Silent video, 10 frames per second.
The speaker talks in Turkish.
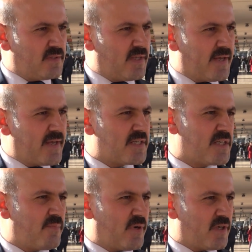direkt her
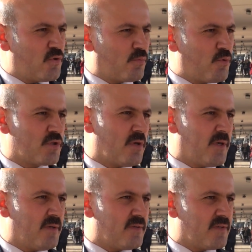şeyi paraya dökmüyoruz
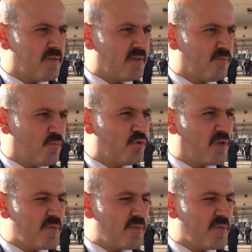ama bunun